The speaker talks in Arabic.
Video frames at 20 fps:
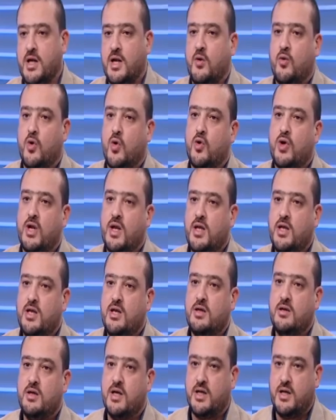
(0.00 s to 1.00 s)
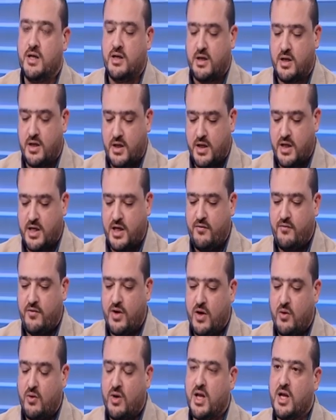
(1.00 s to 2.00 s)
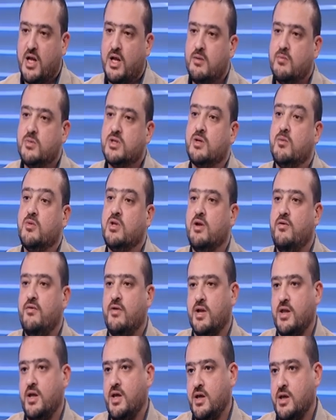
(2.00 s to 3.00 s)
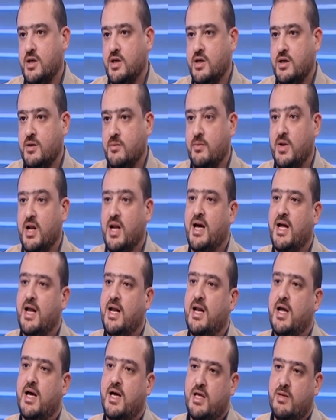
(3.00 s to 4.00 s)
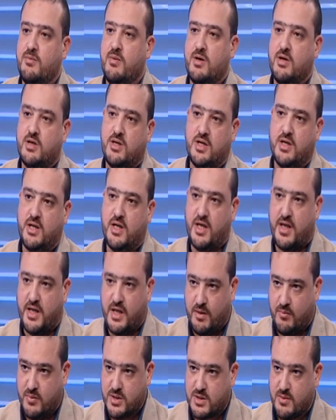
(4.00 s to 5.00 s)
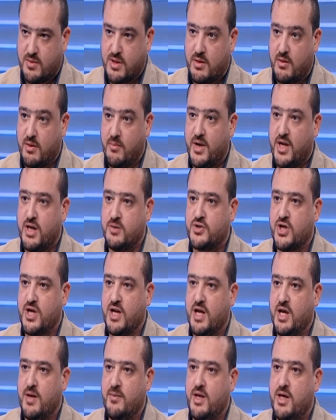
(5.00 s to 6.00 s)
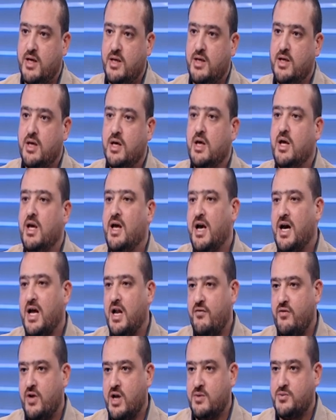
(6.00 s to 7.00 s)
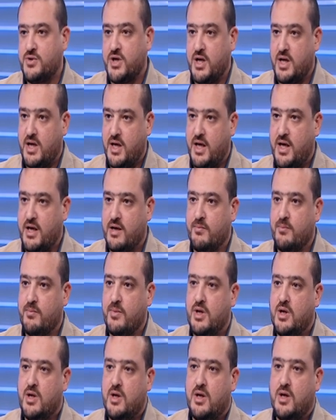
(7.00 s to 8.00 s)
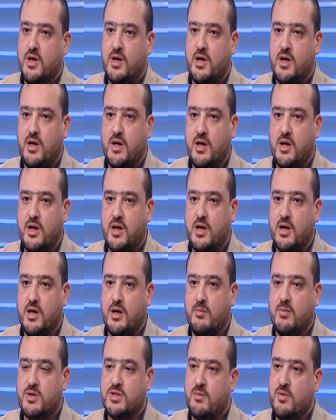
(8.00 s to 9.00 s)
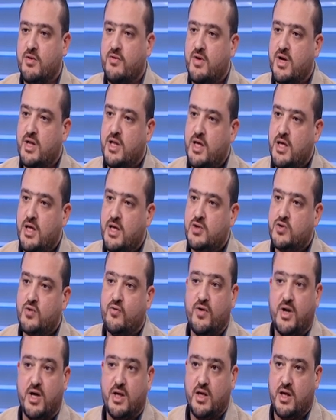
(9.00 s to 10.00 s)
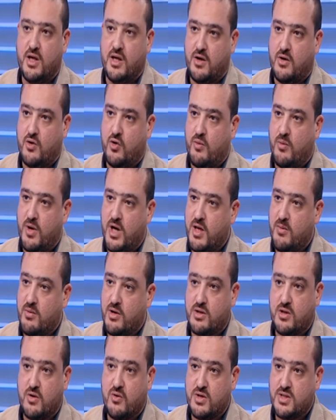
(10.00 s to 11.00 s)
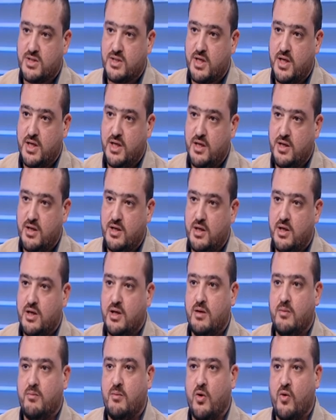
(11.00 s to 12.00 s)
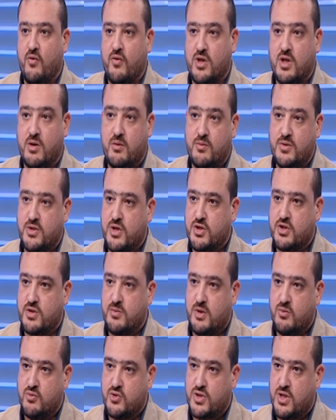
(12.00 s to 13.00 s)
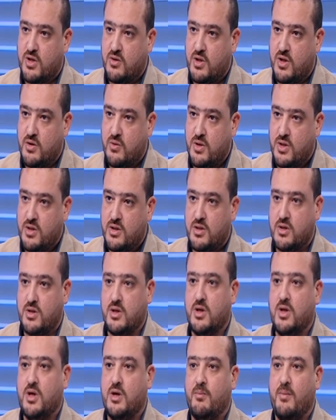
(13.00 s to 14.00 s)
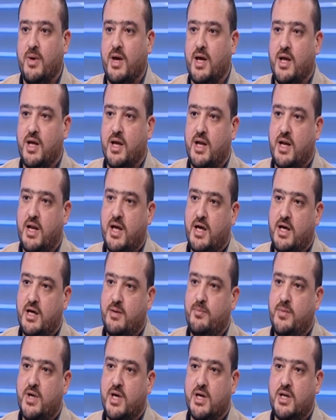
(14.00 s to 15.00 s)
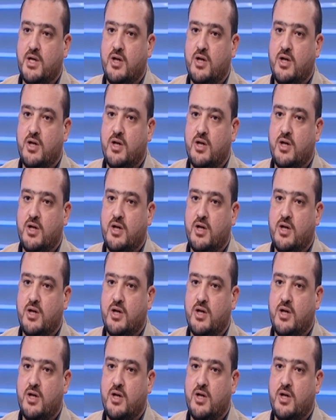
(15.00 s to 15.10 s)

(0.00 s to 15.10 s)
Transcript: لو قلنا ايه يعني هنتكلم في الاول على البصمات الفرديه اللي على اللعيبه يعني البصمات طبعا باينه بشكل جماعي على الفرقه بشكل عام آه بصمات فرديه شفنا اداء عمر جابر اتطور ازاي بقى له فتره ما بيظهرش بالمستوى دوت بقى لاعب يعني